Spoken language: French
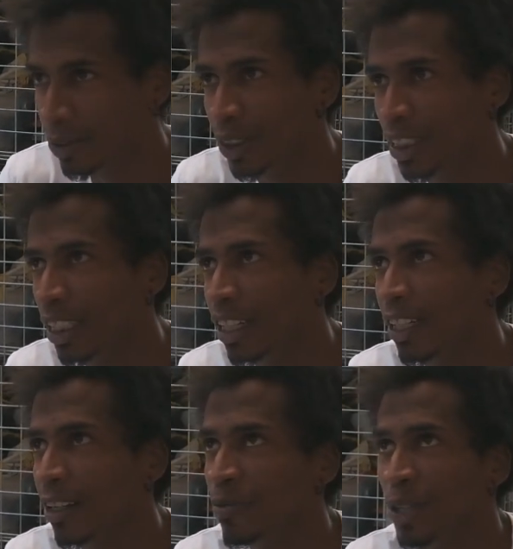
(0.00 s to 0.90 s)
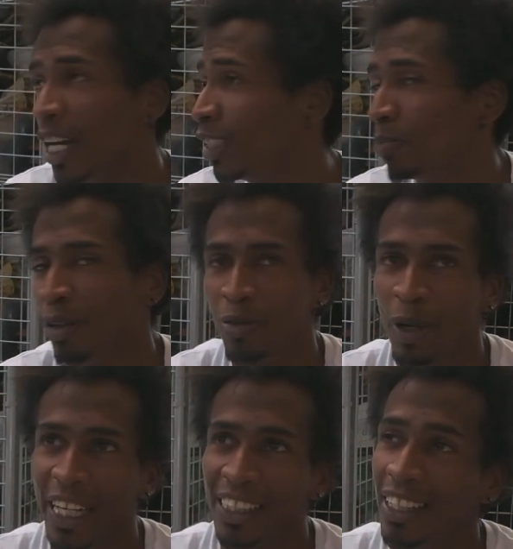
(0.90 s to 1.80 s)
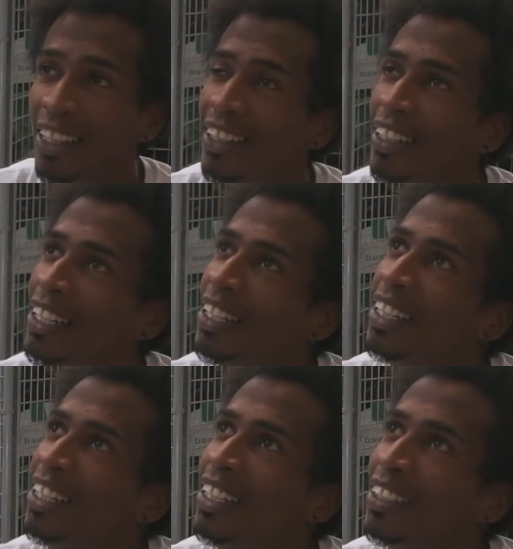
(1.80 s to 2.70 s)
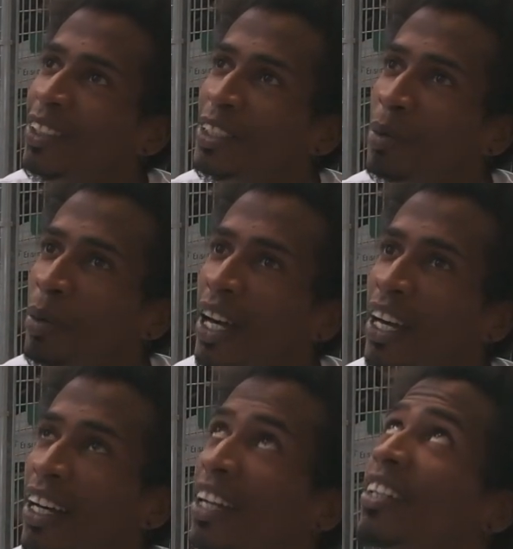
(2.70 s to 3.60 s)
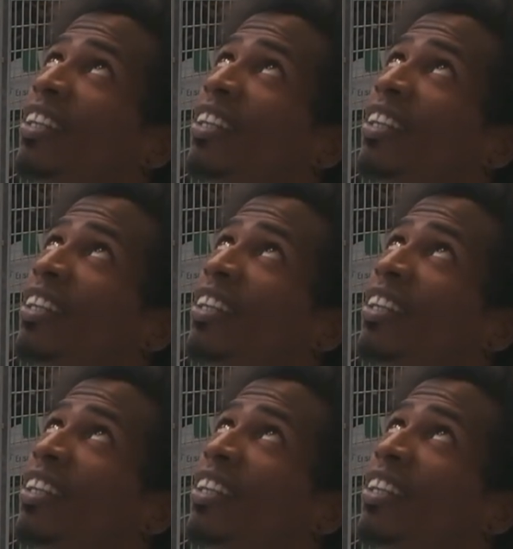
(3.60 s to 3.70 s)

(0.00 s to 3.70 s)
Je me suis dit, et là, j'ai pas voulu arrêter tant que j'ai pas